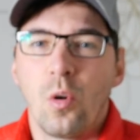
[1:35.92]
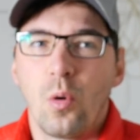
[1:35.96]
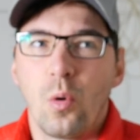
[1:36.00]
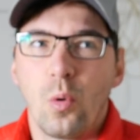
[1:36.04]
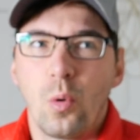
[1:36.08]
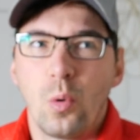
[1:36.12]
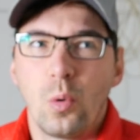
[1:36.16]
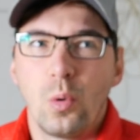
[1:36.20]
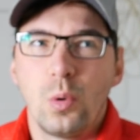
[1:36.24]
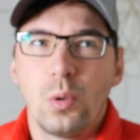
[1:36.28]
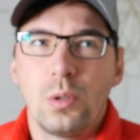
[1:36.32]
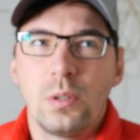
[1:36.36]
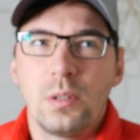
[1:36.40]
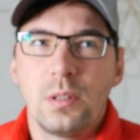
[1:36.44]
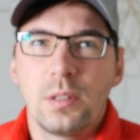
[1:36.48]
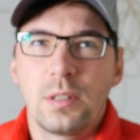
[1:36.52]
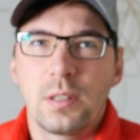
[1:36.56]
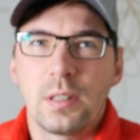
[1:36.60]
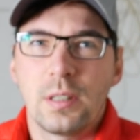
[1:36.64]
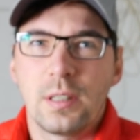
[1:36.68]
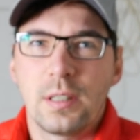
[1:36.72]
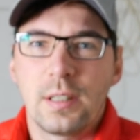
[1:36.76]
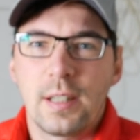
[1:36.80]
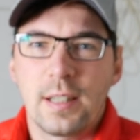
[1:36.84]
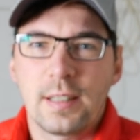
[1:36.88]
Und
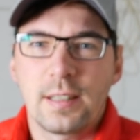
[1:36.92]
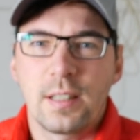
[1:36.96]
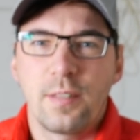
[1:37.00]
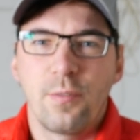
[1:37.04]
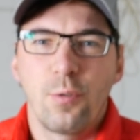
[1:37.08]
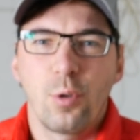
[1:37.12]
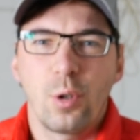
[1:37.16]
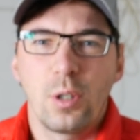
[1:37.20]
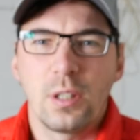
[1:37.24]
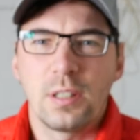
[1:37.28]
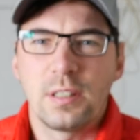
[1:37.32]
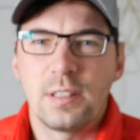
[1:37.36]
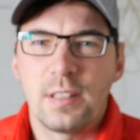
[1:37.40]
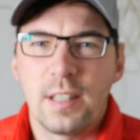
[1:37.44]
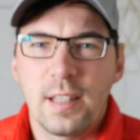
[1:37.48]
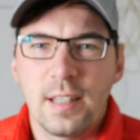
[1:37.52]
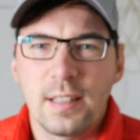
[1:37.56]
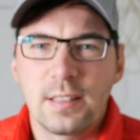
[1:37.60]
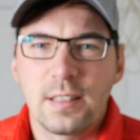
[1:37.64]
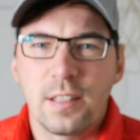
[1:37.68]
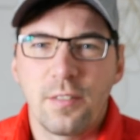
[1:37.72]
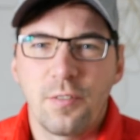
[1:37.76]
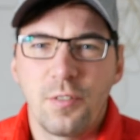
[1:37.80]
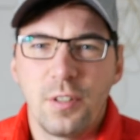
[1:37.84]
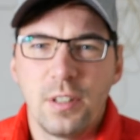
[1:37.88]
äh, das hat wirklich sehr,
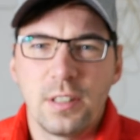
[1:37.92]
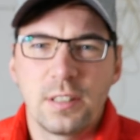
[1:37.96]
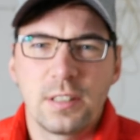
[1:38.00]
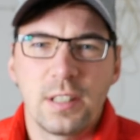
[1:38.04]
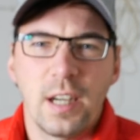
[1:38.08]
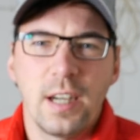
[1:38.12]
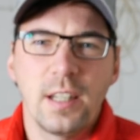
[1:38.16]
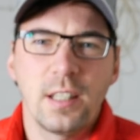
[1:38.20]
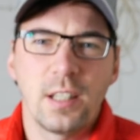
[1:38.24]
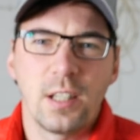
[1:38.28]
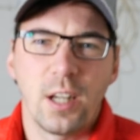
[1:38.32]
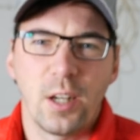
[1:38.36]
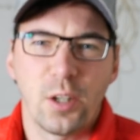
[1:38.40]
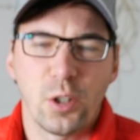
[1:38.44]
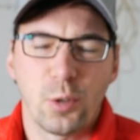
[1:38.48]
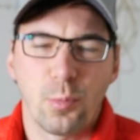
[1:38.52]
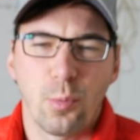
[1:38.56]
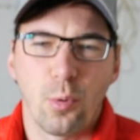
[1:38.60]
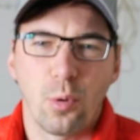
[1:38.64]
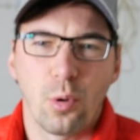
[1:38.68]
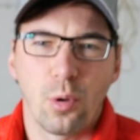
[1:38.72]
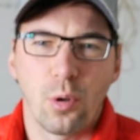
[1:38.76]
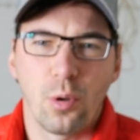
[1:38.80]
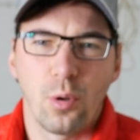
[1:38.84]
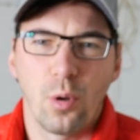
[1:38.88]
sehr viel Zeit in
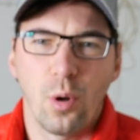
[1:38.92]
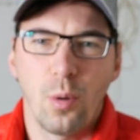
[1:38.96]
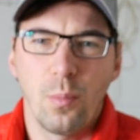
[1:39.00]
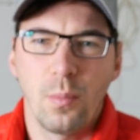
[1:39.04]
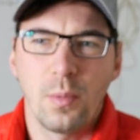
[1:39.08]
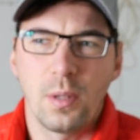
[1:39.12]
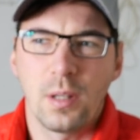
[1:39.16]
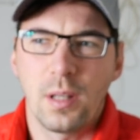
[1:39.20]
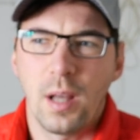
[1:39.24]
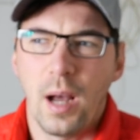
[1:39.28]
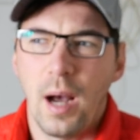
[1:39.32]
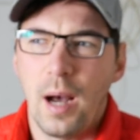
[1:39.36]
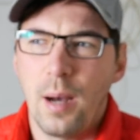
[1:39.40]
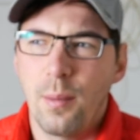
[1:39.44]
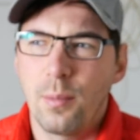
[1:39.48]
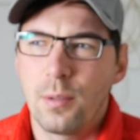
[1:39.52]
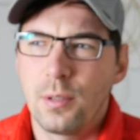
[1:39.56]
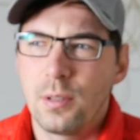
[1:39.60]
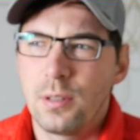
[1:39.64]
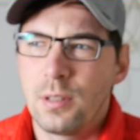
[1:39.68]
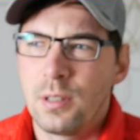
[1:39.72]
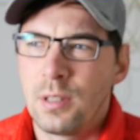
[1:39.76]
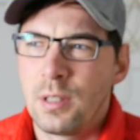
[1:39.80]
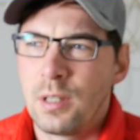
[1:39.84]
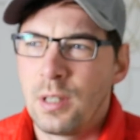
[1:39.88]
Anspruch genommen. Ich
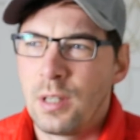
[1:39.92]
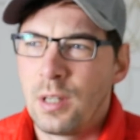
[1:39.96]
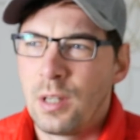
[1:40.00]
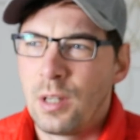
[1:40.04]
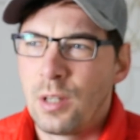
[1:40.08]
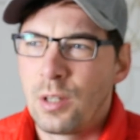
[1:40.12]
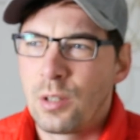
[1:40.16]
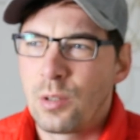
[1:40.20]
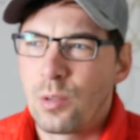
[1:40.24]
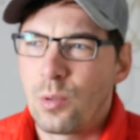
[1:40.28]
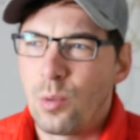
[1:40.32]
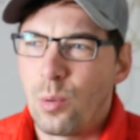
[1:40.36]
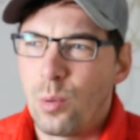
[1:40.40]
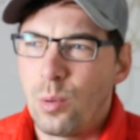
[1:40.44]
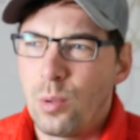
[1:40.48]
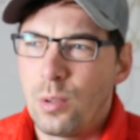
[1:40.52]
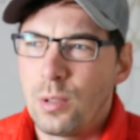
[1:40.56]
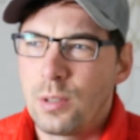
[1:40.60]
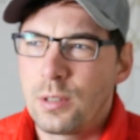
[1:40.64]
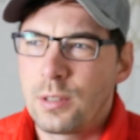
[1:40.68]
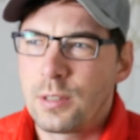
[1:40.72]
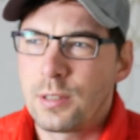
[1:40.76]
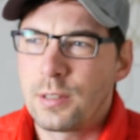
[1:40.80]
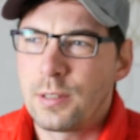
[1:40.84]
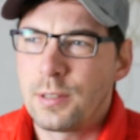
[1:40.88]
habe
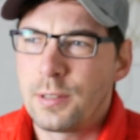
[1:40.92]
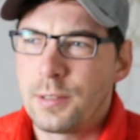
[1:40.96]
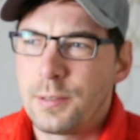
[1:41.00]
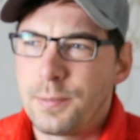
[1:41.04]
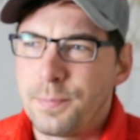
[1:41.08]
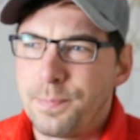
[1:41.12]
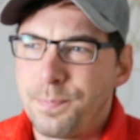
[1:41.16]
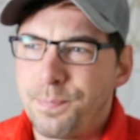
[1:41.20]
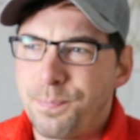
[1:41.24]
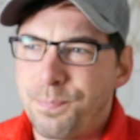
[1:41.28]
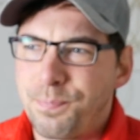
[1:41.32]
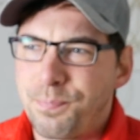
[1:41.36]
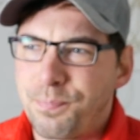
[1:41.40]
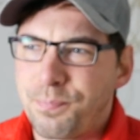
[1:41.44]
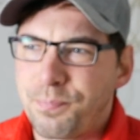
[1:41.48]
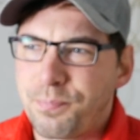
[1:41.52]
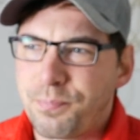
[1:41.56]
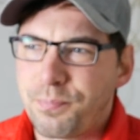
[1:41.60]
dort ähm,